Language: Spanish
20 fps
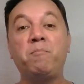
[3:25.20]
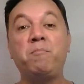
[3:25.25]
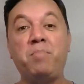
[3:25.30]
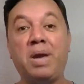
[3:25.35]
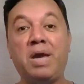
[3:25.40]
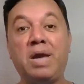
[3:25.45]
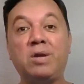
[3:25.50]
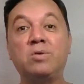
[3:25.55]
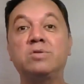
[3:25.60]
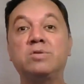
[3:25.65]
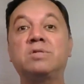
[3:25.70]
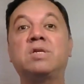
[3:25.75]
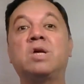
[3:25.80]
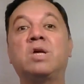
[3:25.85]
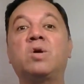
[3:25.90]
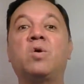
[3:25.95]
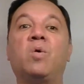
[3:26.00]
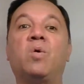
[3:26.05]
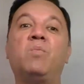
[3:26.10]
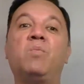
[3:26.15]
pero sí
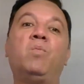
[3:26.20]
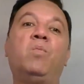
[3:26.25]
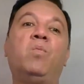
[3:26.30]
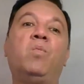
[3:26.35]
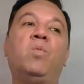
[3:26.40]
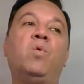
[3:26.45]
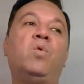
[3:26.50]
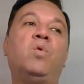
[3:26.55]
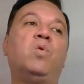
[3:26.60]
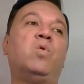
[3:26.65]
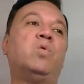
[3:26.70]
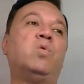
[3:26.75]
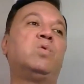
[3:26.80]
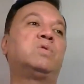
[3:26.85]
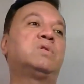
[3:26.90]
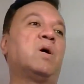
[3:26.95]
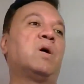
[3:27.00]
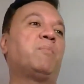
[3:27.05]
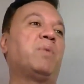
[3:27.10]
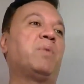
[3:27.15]
con
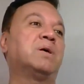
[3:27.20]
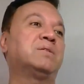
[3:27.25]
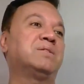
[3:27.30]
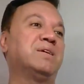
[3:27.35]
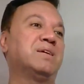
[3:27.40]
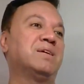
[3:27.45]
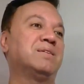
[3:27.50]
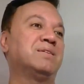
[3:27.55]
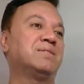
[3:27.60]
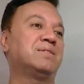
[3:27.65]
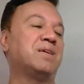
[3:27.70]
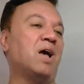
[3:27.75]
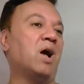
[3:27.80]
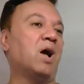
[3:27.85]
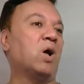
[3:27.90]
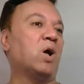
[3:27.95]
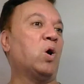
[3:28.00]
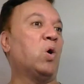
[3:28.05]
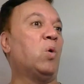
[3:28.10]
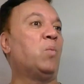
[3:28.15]
mucha
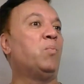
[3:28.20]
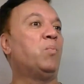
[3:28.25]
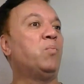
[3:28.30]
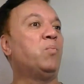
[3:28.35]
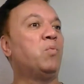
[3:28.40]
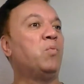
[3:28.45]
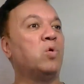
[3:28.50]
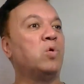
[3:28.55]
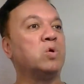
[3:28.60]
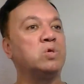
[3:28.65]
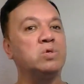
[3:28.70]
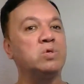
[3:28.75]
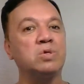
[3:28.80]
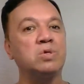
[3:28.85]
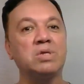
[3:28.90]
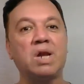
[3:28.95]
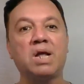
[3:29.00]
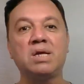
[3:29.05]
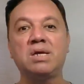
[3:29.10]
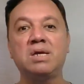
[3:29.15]
paciencia, con mucha
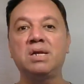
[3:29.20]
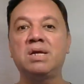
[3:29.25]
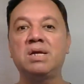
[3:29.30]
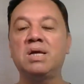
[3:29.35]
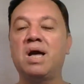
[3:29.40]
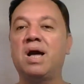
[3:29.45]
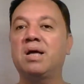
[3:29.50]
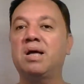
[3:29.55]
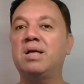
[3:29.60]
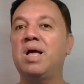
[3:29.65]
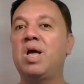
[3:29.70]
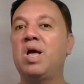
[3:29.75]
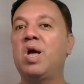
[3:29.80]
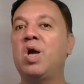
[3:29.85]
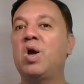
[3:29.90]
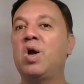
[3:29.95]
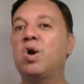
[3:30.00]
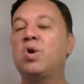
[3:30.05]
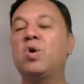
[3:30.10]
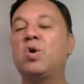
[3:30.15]
tranquilidad,
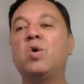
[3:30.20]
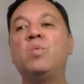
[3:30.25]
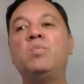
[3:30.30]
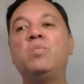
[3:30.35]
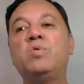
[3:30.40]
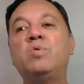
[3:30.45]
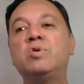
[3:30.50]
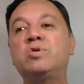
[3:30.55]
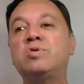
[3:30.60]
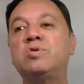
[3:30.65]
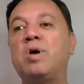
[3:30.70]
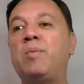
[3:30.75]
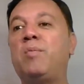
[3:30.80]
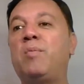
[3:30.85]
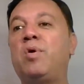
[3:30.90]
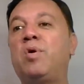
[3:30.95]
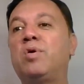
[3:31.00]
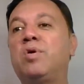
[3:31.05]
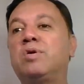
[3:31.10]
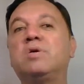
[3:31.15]
con mucho
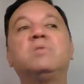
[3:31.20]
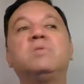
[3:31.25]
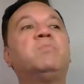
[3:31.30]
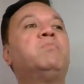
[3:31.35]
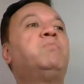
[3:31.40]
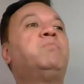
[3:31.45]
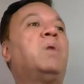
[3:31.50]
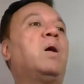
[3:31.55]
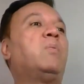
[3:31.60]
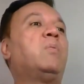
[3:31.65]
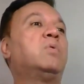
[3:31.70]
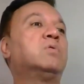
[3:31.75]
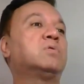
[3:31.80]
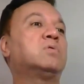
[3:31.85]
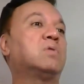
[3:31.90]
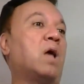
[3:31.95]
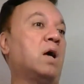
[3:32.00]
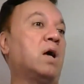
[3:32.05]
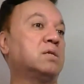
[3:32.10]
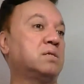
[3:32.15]
amor, vamos
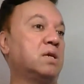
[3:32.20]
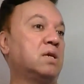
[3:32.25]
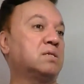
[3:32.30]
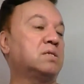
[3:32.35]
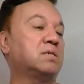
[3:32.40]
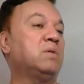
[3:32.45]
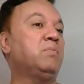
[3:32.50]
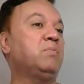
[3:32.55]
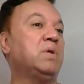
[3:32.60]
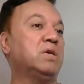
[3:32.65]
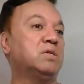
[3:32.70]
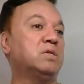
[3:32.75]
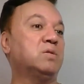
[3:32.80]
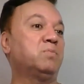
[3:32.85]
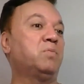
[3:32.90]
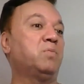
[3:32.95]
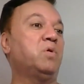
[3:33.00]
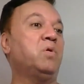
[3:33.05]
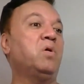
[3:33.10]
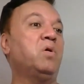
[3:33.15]
hacia sí
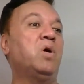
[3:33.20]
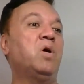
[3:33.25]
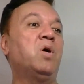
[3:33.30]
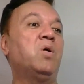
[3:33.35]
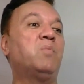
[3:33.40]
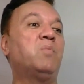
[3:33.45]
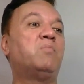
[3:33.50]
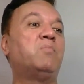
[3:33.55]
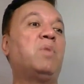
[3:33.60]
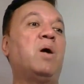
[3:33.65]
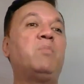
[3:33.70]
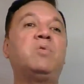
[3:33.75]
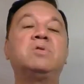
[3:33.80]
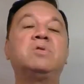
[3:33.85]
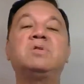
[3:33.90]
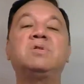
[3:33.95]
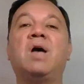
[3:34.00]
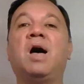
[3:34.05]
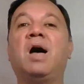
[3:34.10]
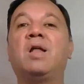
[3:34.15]
mismo,
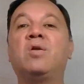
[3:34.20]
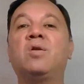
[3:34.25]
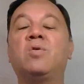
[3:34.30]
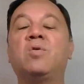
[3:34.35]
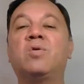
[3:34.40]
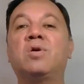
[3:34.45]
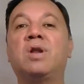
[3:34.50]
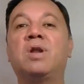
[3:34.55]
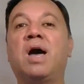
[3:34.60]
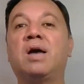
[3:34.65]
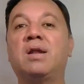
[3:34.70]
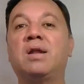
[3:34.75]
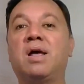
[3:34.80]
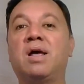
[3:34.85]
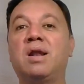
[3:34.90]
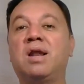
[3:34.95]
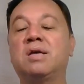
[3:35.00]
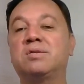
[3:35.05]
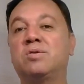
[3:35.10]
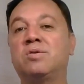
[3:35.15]
vamos a lograr
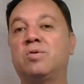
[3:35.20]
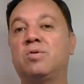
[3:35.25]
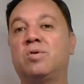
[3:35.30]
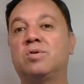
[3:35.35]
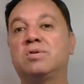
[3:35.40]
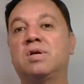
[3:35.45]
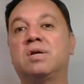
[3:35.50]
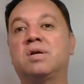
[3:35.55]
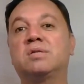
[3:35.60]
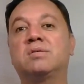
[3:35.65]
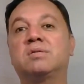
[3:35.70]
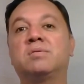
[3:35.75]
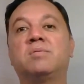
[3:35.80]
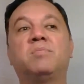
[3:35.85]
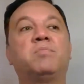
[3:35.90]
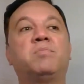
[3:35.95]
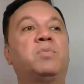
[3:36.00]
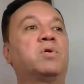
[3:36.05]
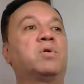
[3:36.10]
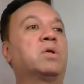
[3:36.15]
las cosas,
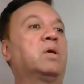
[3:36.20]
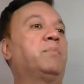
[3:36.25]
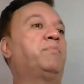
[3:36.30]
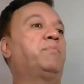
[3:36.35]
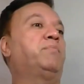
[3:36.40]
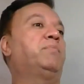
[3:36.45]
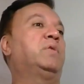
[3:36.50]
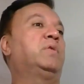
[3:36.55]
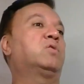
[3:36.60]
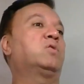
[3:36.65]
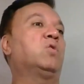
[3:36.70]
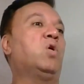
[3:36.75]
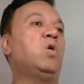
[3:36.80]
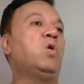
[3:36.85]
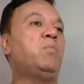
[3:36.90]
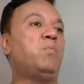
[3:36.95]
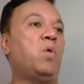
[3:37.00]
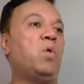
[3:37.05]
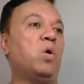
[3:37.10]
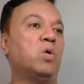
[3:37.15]
porque de
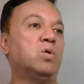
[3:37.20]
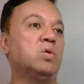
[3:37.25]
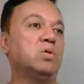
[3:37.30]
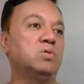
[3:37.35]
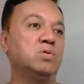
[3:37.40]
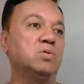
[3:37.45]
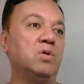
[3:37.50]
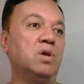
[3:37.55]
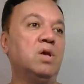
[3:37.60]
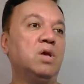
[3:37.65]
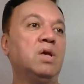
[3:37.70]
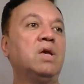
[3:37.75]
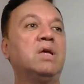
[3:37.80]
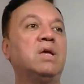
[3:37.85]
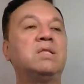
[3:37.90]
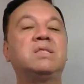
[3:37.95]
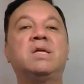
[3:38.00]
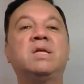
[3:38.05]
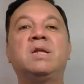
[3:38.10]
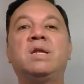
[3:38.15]
todos modos
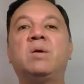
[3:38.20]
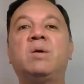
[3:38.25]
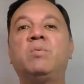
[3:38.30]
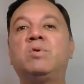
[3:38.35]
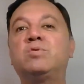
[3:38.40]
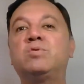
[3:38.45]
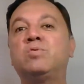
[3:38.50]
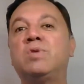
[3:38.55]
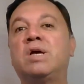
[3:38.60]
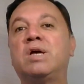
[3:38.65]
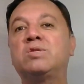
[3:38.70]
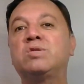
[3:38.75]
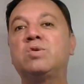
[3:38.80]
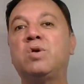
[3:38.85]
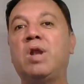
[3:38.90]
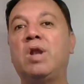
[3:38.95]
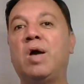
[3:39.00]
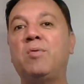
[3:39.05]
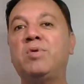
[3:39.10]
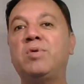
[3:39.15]
tenemos una
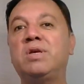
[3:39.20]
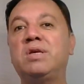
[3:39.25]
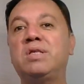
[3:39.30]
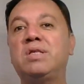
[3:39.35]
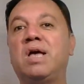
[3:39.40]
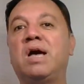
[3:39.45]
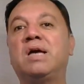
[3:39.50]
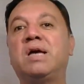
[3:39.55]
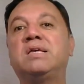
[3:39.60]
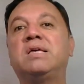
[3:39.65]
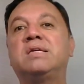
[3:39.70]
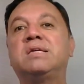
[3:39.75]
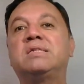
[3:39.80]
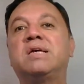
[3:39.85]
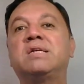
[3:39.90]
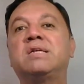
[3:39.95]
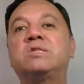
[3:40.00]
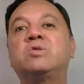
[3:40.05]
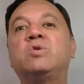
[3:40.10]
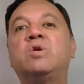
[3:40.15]
sola vida y
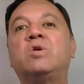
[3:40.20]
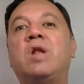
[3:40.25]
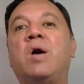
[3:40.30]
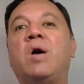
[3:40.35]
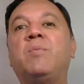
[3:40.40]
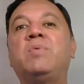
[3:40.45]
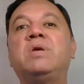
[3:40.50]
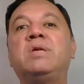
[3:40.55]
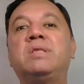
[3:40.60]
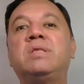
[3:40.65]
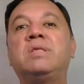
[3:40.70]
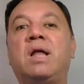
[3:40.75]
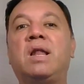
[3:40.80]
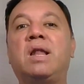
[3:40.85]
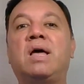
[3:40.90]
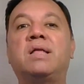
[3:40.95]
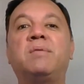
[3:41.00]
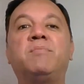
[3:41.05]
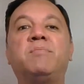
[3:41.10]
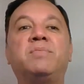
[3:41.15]
esa sola vida
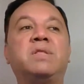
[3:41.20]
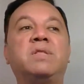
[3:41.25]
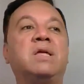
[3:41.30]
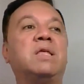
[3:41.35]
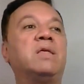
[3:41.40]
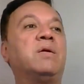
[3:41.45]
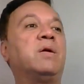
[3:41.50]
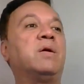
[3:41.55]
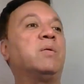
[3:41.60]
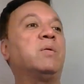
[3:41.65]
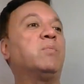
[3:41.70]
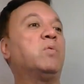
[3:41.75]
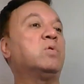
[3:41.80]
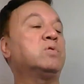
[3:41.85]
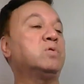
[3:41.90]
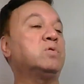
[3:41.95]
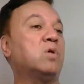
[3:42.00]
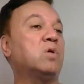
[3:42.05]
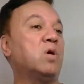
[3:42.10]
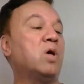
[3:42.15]
la
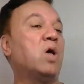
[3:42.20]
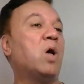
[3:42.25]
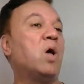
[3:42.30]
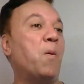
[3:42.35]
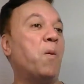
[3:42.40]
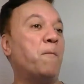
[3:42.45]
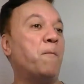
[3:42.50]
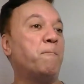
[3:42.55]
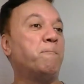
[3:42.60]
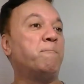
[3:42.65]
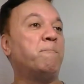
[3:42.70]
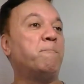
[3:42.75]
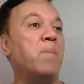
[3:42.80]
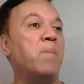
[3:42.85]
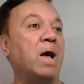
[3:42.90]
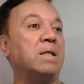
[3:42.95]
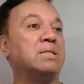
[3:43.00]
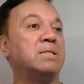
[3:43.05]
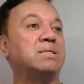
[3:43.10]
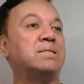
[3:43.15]
debemos
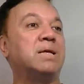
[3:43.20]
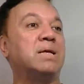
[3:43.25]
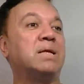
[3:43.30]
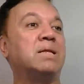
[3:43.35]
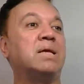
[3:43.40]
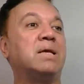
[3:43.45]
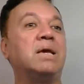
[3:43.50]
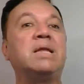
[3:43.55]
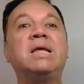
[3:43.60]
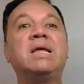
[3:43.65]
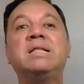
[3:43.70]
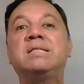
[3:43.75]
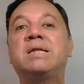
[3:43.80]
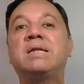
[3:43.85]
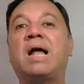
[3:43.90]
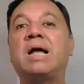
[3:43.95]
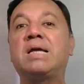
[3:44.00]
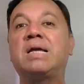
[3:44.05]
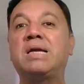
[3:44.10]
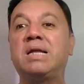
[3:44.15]
mantener en
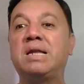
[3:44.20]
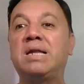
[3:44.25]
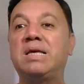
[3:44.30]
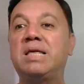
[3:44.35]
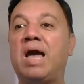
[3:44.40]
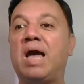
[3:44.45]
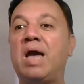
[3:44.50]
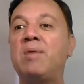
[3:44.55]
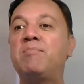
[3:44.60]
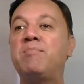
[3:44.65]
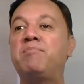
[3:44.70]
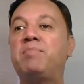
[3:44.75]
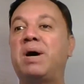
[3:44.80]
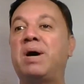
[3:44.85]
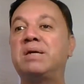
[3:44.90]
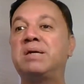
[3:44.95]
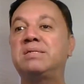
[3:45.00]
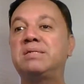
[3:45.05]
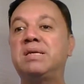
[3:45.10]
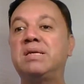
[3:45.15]
tranquilidad, en
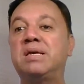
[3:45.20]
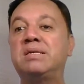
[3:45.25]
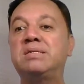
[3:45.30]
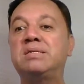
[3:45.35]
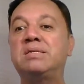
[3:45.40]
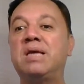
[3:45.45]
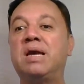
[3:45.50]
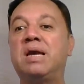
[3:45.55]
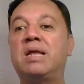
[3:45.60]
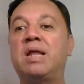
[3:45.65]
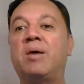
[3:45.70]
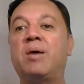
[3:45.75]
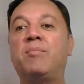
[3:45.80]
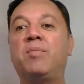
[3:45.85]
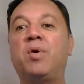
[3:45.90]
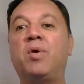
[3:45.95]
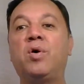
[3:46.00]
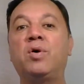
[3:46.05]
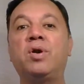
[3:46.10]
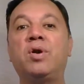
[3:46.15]
paciencia, en
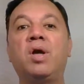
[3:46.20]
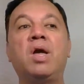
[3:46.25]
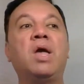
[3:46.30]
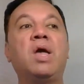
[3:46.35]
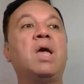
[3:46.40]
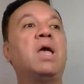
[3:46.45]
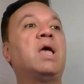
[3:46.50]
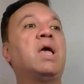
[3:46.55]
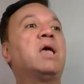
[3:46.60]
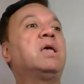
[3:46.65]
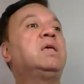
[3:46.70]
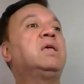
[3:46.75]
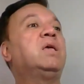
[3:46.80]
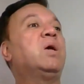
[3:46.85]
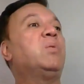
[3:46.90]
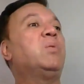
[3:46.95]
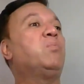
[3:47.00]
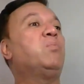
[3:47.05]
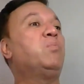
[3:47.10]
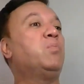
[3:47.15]
amor y
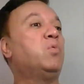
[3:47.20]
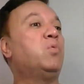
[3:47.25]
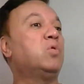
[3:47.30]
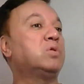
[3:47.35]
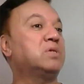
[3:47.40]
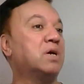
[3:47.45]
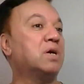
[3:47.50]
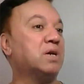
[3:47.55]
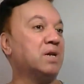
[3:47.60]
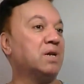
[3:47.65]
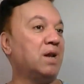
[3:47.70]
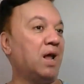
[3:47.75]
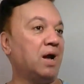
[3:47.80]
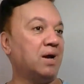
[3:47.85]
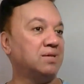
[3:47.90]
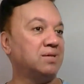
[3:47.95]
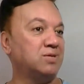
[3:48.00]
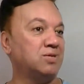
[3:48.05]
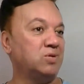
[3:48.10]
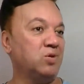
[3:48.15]
en mucha
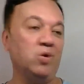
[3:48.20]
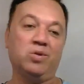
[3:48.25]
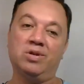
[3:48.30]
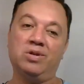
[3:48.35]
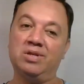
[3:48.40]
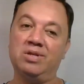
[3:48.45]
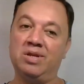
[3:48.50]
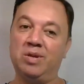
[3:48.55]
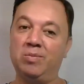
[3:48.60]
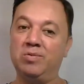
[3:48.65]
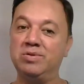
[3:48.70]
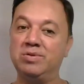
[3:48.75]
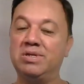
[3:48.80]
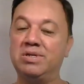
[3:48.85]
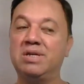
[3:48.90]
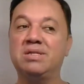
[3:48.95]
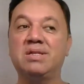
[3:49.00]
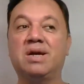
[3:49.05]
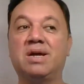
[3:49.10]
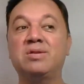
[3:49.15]
relajación. Tenemos
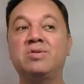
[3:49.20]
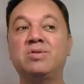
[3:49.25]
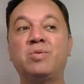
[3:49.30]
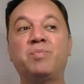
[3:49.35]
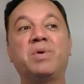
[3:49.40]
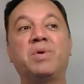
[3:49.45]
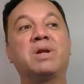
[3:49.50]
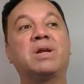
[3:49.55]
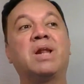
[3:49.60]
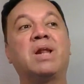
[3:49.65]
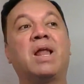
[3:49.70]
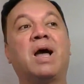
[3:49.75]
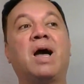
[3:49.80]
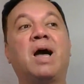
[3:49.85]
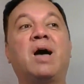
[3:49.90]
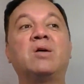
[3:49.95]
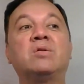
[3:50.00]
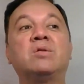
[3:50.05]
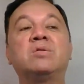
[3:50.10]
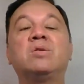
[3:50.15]
que estar súper
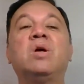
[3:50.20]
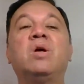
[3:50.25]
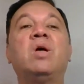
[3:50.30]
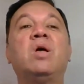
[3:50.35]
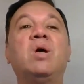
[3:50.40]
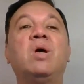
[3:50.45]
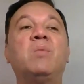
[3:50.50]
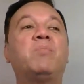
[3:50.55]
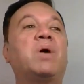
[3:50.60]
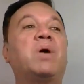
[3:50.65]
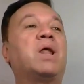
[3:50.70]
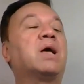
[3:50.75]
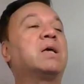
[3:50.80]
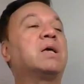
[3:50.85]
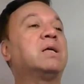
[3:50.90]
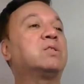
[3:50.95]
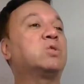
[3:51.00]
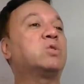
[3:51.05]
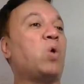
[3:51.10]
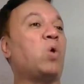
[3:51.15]
relajados para
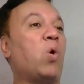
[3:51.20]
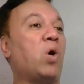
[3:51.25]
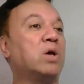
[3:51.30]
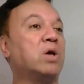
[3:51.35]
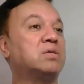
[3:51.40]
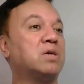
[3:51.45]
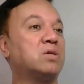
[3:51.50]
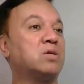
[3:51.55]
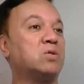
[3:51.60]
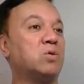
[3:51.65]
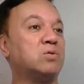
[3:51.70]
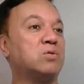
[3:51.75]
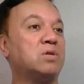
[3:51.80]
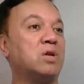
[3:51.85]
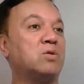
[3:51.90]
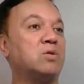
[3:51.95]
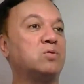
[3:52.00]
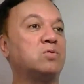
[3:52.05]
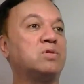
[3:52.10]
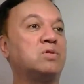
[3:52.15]
que todas esas
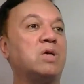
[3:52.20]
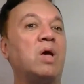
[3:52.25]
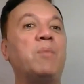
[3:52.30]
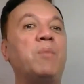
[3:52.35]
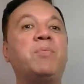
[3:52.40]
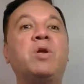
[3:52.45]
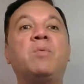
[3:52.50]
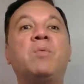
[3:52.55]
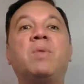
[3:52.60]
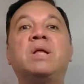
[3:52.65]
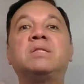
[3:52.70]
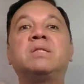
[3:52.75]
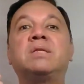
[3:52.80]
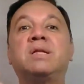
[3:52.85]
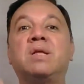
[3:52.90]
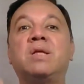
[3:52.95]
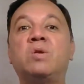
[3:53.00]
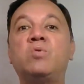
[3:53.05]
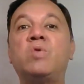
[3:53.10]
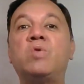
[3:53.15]
cosas no sucedan, pero
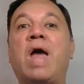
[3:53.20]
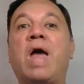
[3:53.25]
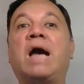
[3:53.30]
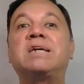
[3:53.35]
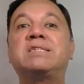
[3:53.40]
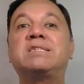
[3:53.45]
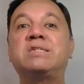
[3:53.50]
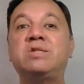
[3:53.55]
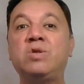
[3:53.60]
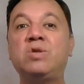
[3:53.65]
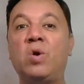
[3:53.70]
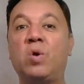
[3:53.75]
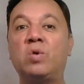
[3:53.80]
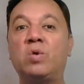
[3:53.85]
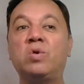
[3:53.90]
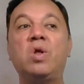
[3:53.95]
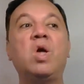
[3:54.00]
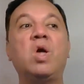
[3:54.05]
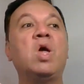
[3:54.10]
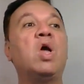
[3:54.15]
mantener una acción